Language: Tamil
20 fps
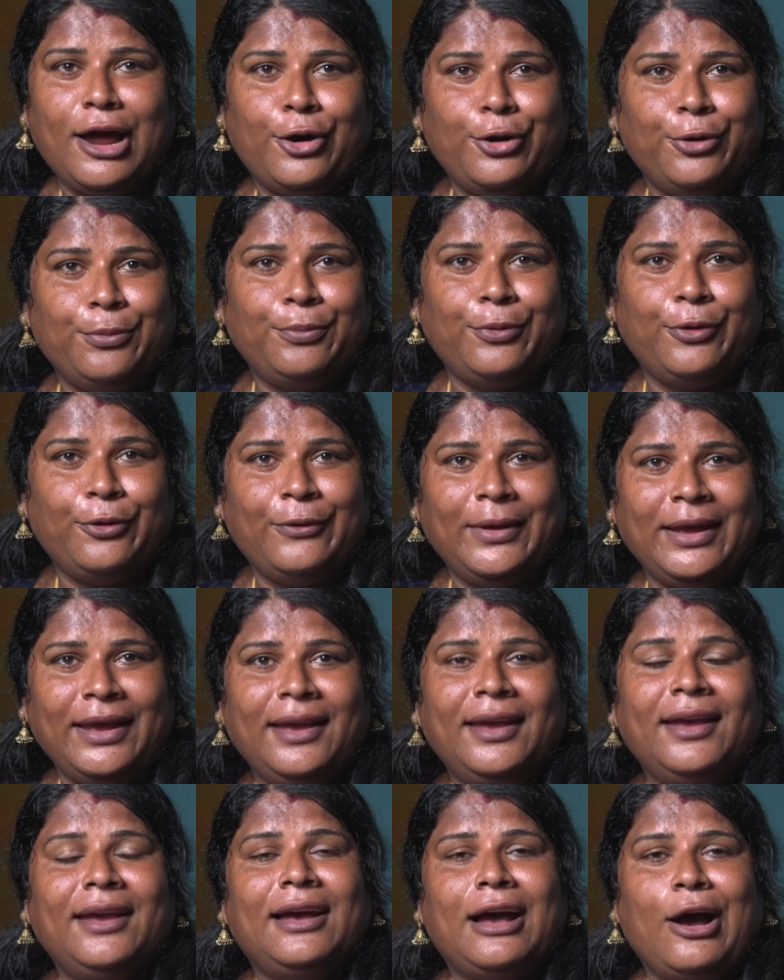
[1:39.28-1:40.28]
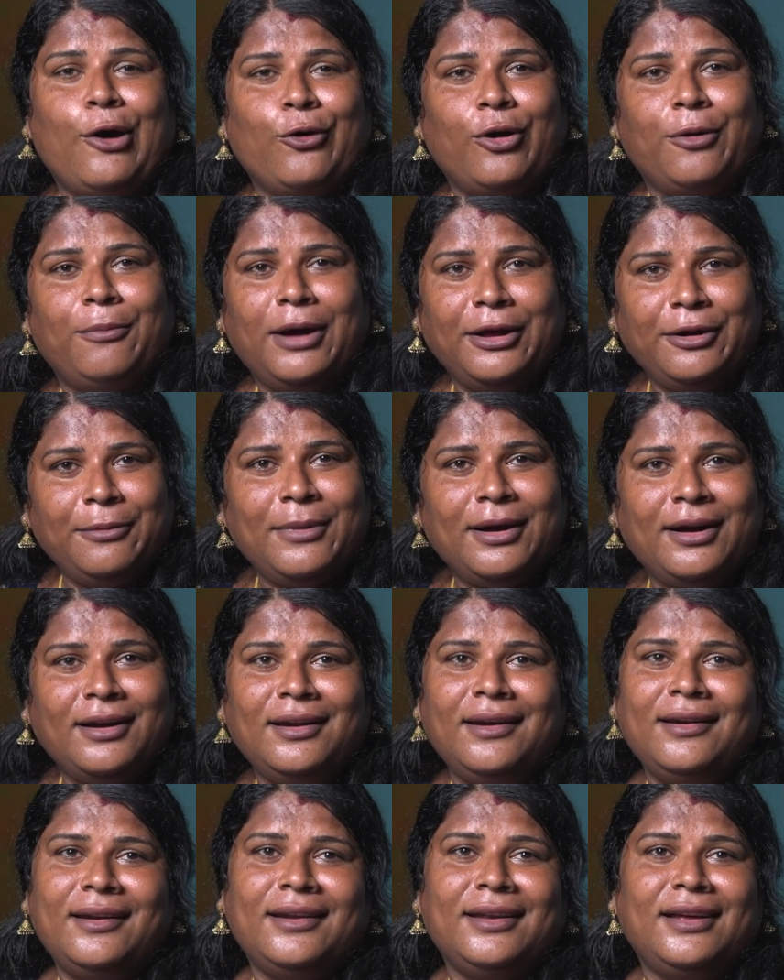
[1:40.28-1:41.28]
நானும் போவேன் அவங்க
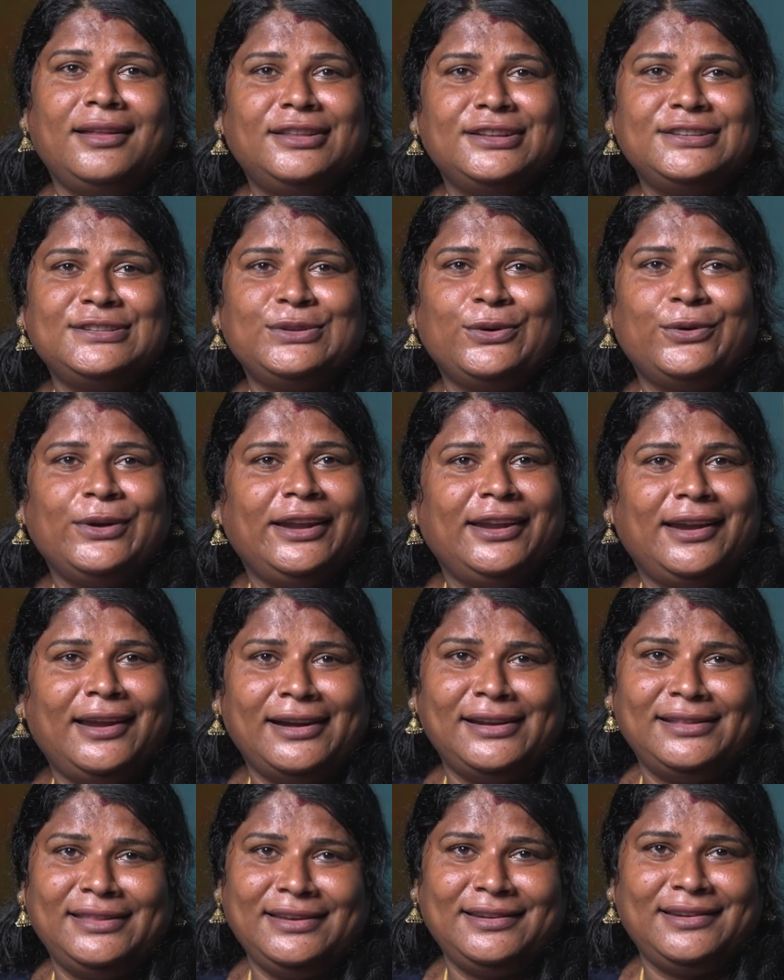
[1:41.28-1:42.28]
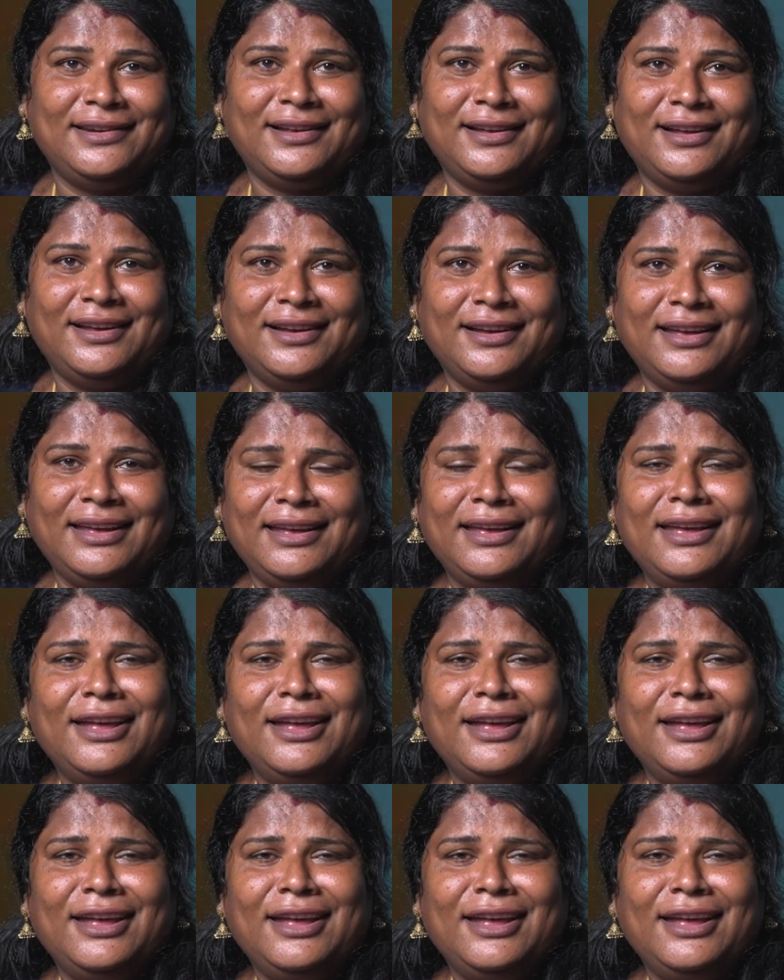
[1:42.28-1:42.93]
மருமகள்ன்ற அந்தஸ்தோடு என்னை நடத்திட்டு இருக்காங்க